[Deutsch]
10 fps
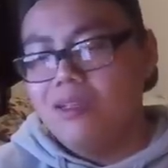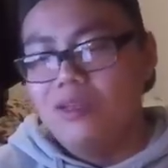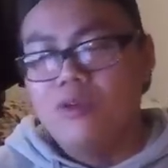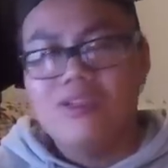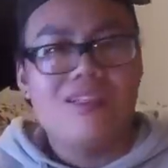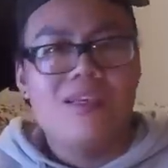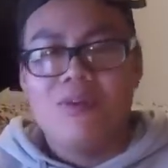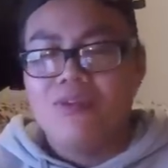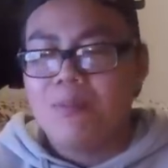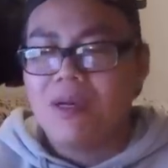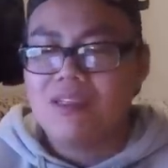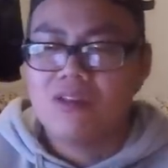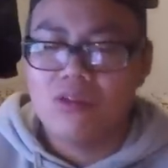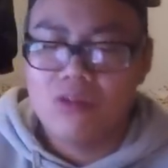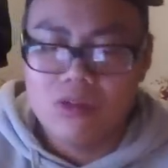die 100er immer
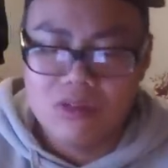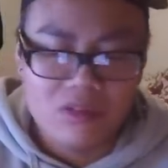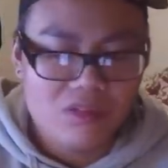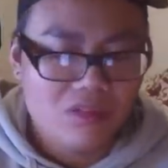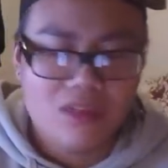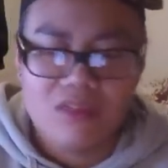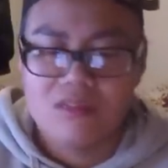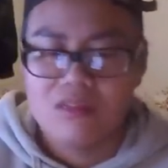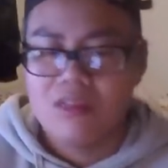verpasst und ja,